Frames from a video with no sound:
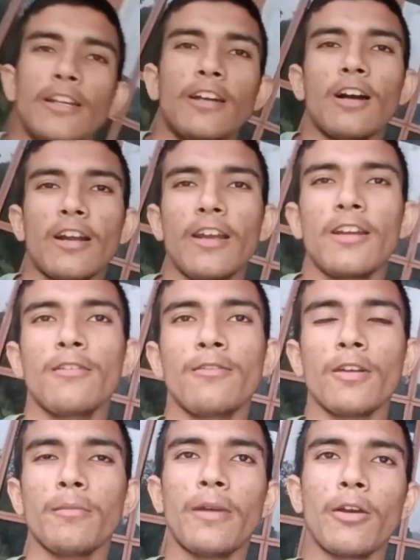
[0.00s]
ये खा के
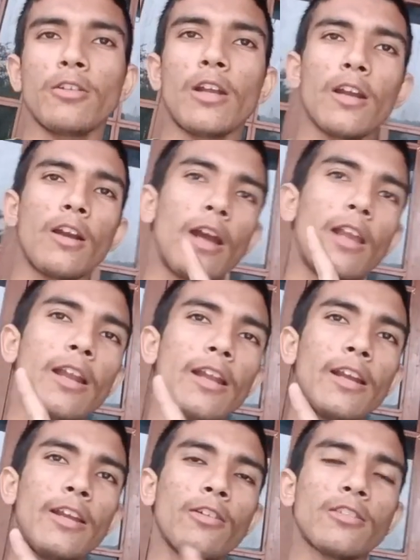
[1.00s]
फिर मेरे को जाना गाय
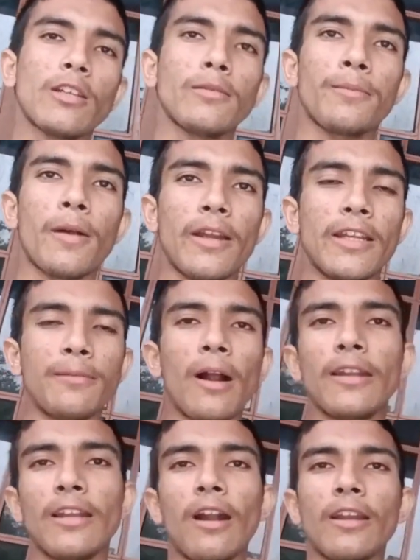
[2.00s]
लेने के लिए और साथ में पानी की
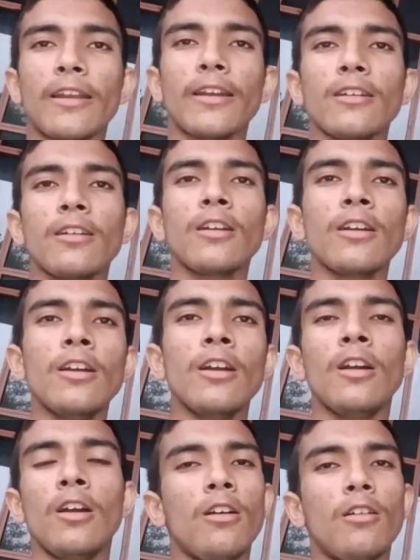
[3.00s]
बाल्टी डालनी है
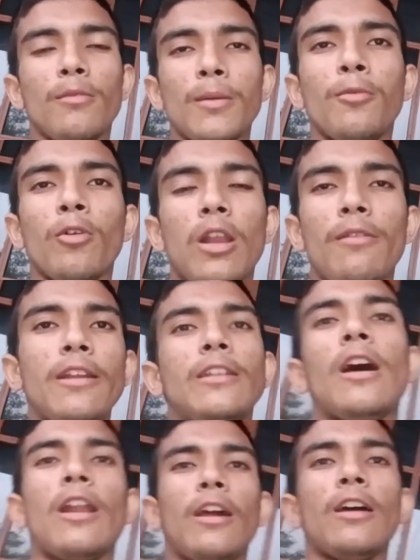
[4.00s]
भाई बोला भी नहीं
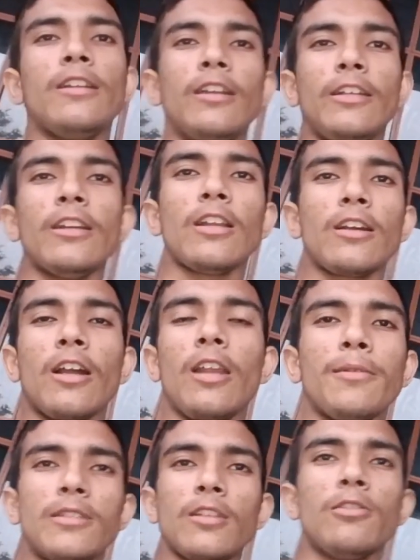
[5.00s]
जा रहा यार इतनी ज़्यादा
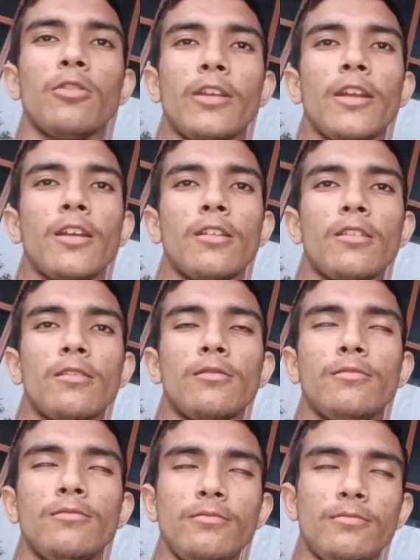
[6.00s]
गले में दर्द हो रही है
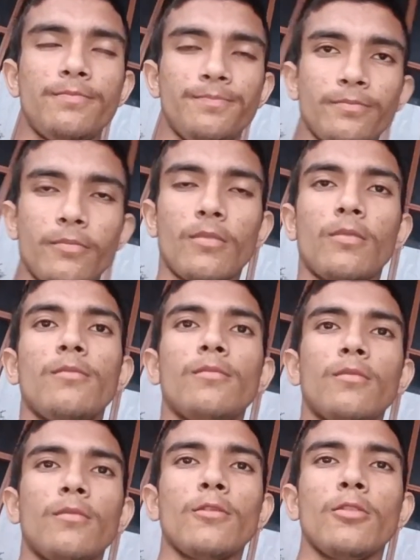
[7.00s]

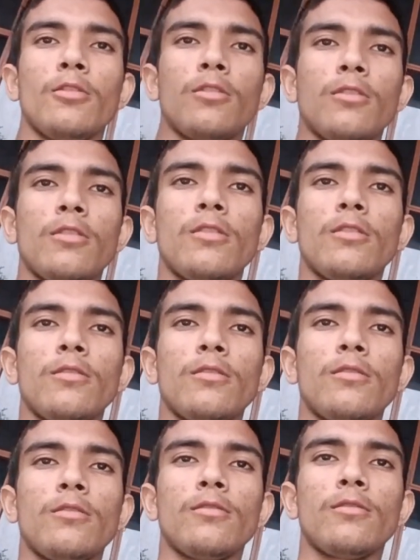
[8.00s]
तो
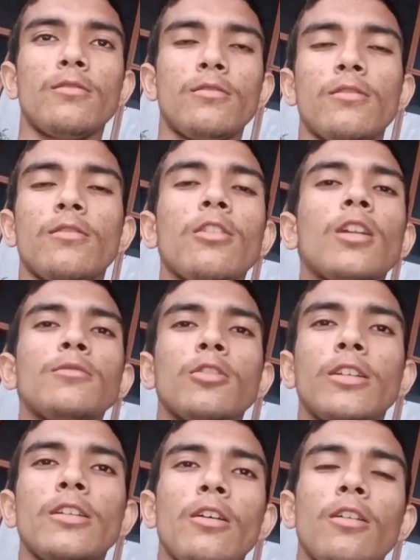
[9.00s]
थोड़ी
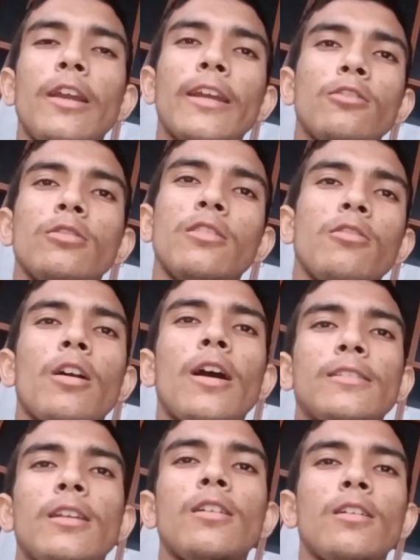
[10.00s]
बहुत एक दो दिन
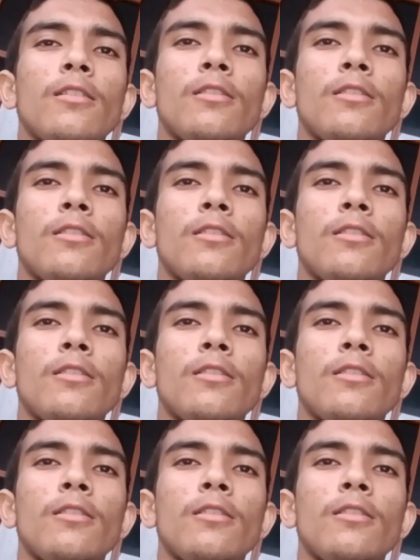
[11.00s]
होगा ऐसा